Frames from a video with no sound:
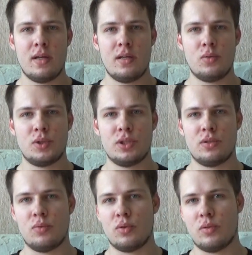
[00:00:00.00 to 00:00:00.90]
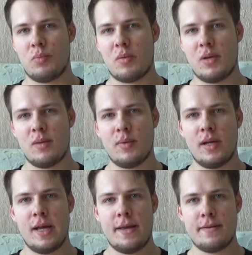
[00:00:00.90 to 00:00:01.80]
И учитывая вот проблемы
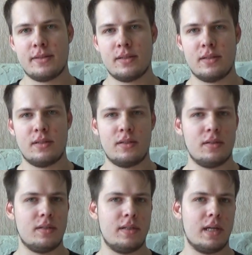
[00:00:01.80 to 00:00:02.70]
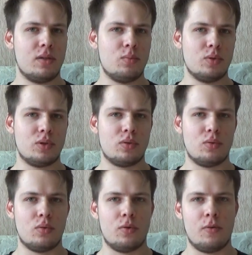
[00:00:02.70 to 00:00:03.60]
Эйртона, я думаю,
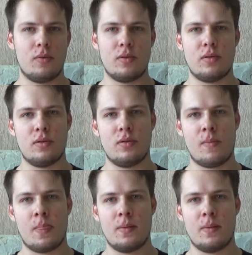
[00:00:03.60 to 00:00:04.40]
что э,